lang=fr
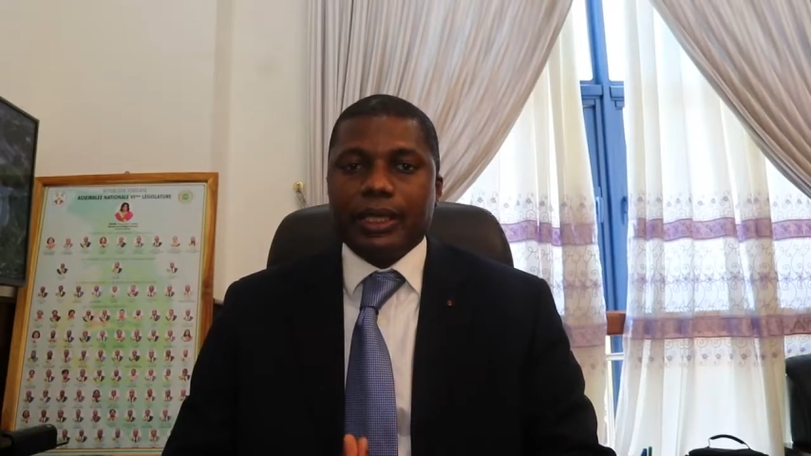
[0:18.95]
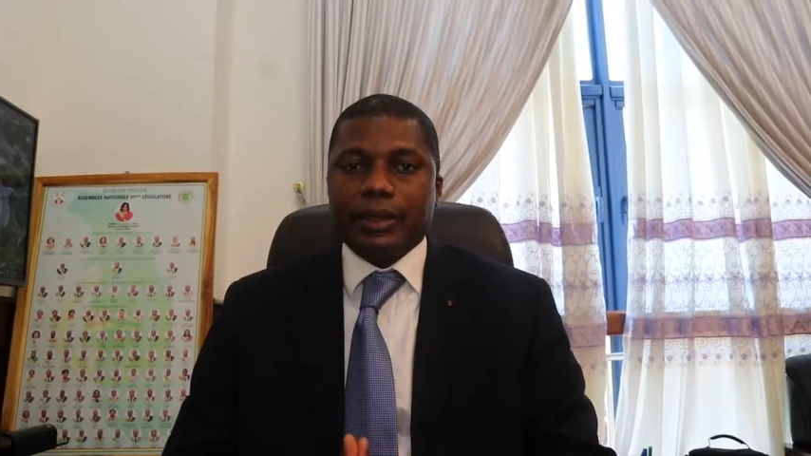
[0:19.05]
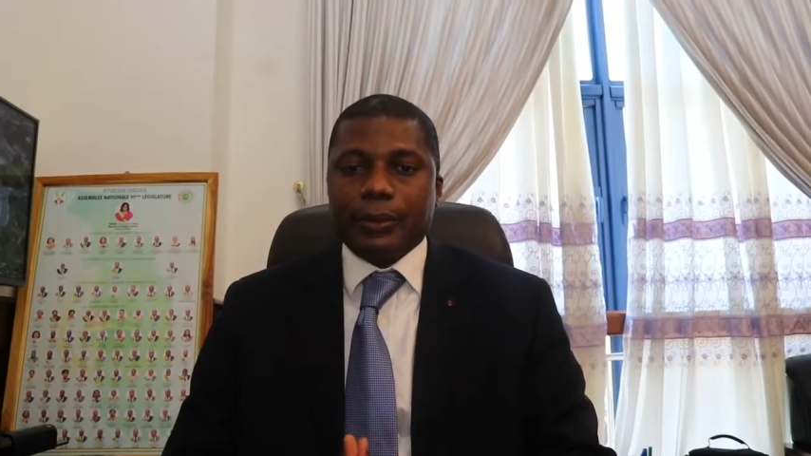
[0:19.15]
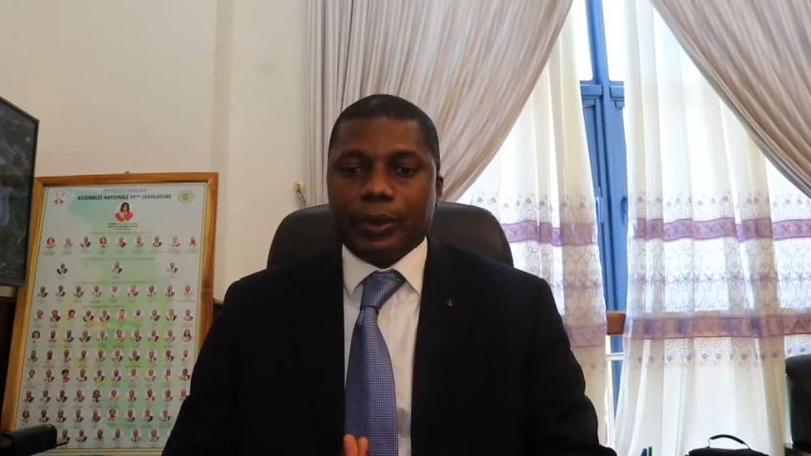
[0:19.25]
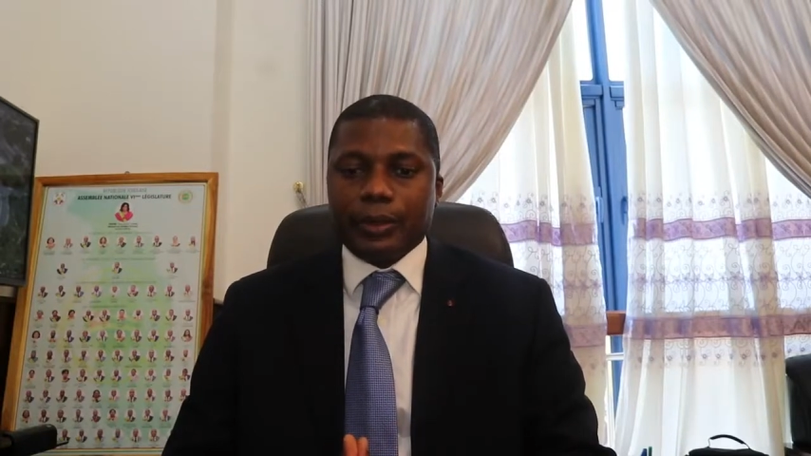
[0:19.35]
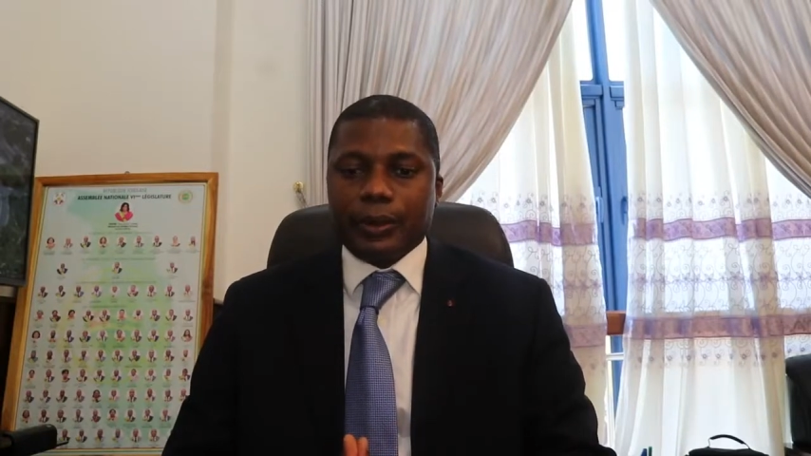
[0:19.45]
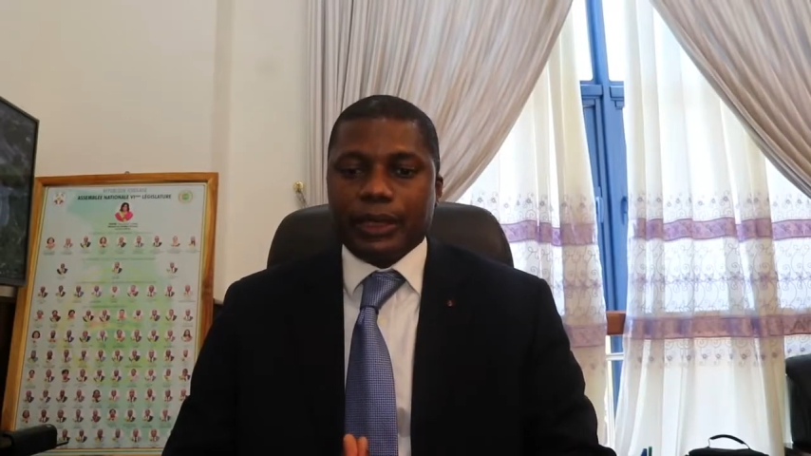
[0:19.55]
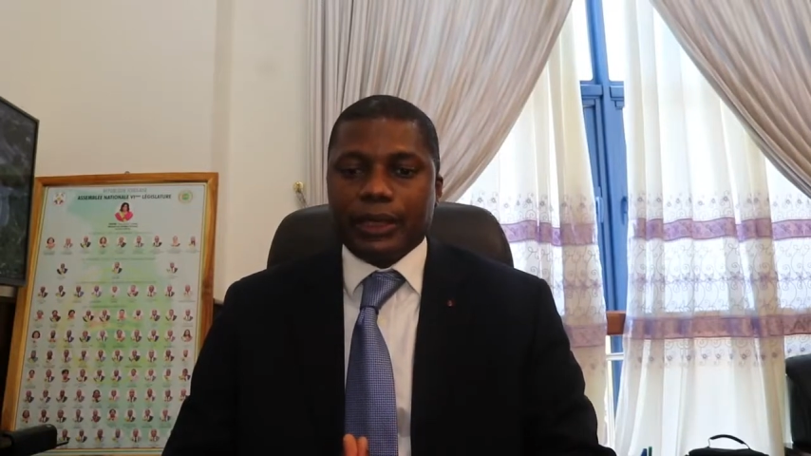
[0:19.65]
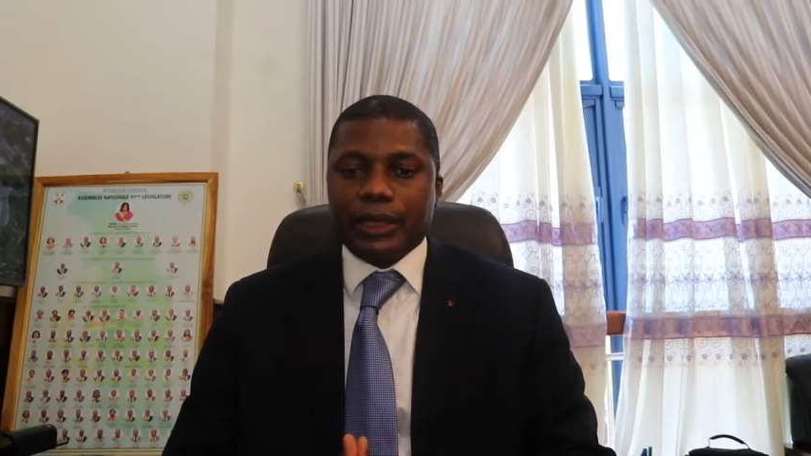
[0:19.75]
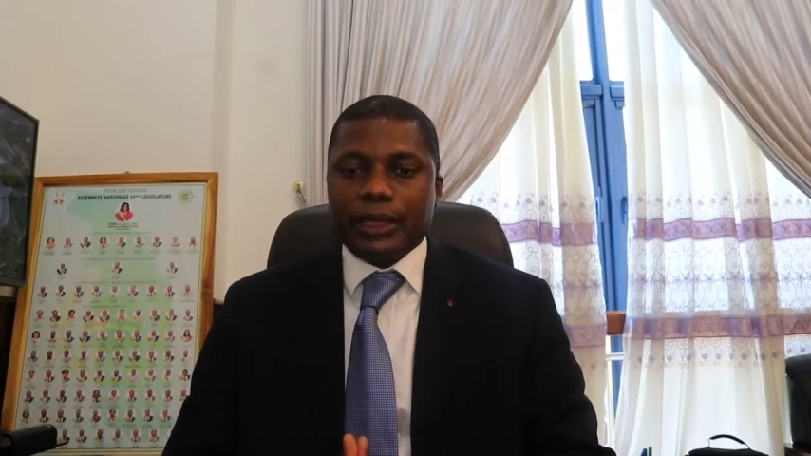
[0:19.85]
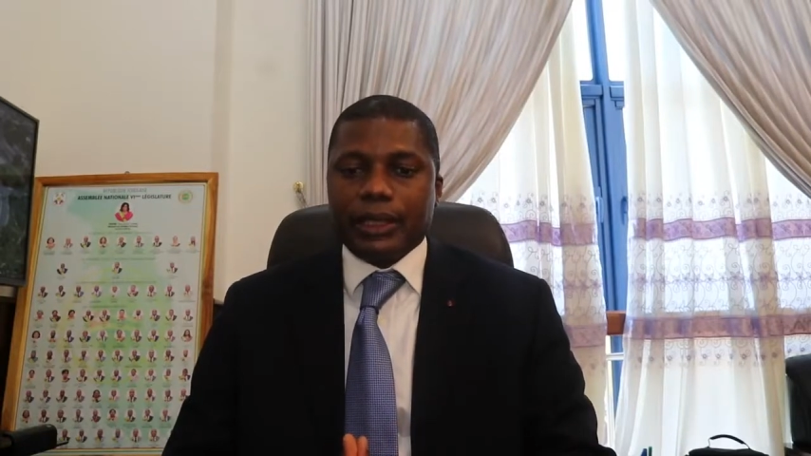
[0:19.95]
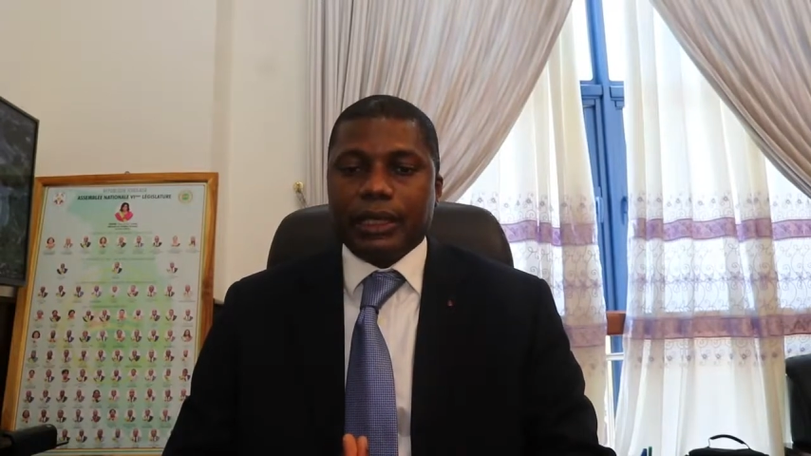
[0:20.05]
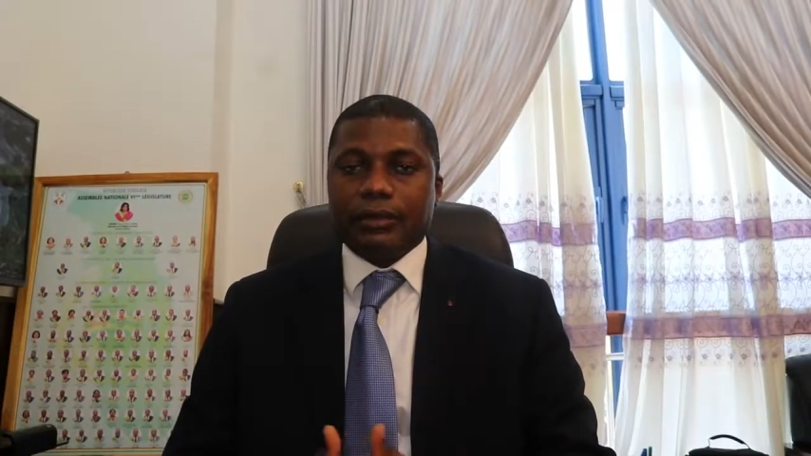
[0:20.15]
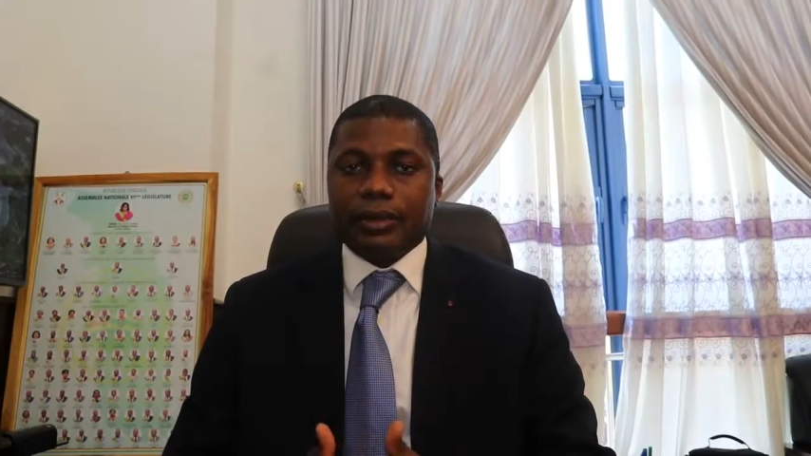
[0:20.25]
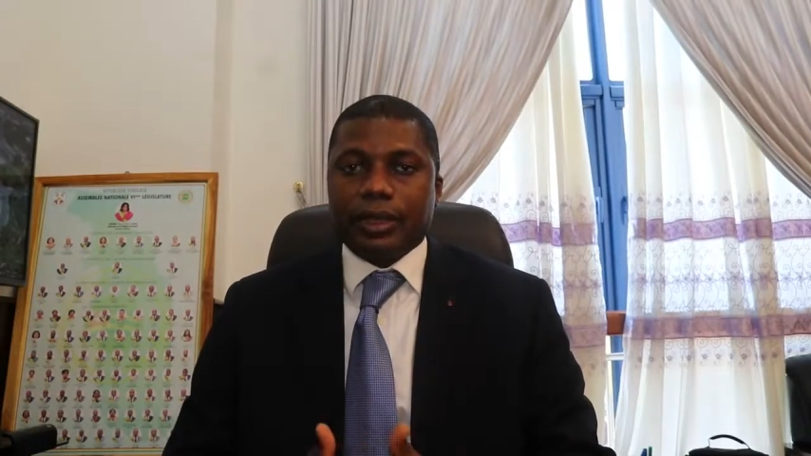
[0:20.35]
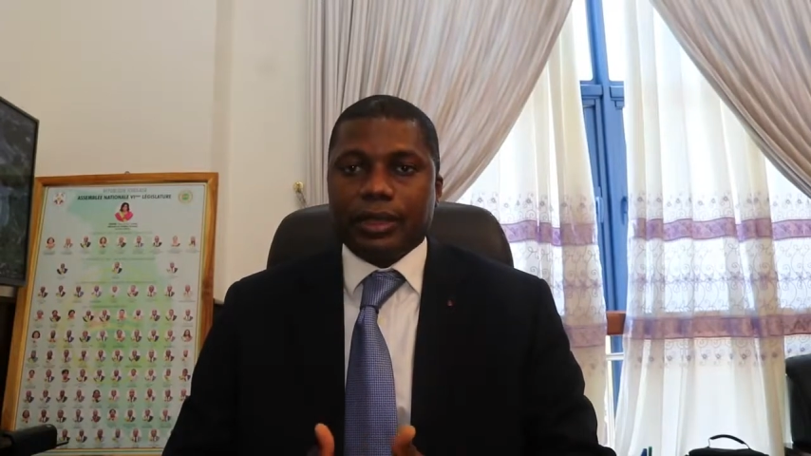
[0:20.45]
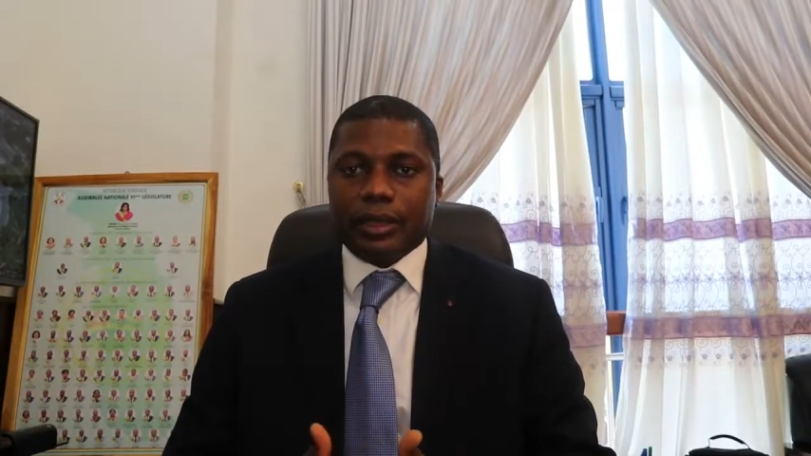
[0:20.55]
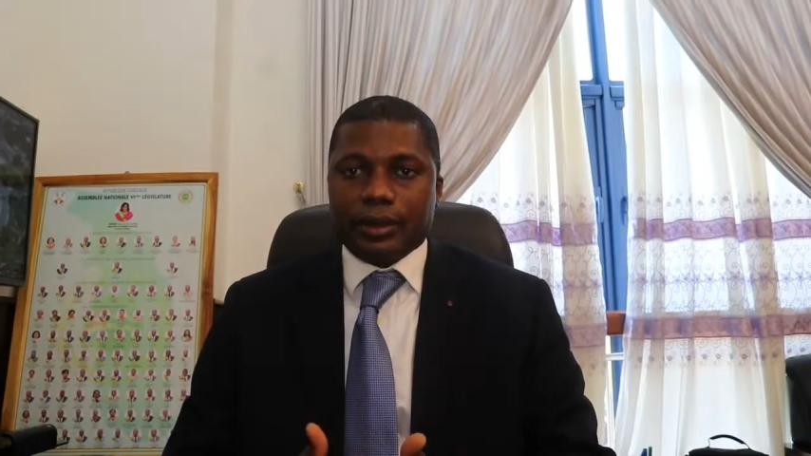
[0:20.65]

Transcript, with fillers: de prospérité à,